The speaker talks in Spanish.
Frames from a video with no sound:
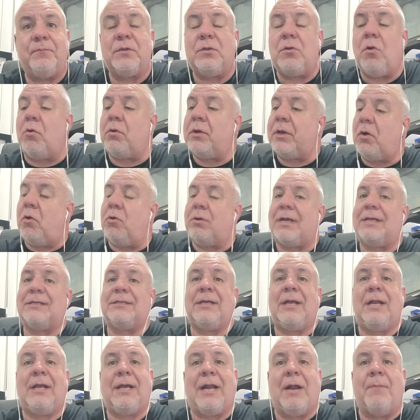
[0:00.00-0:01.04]
Yo creo que
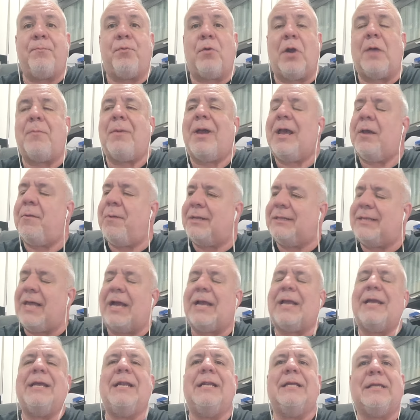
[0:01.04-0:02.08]
ese es el gran problema. Es verdad
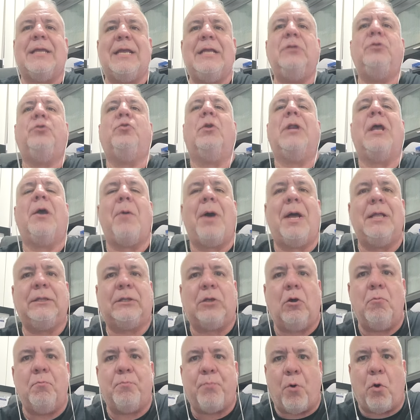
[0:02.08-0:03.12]
que en el quinto
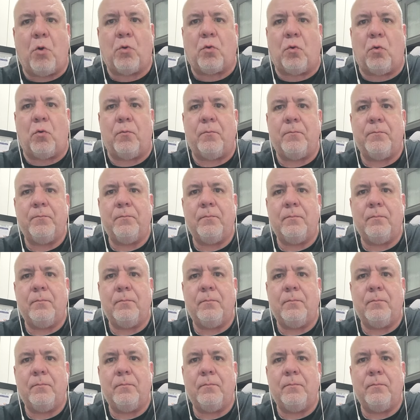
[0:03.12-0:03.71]
levanta un poco,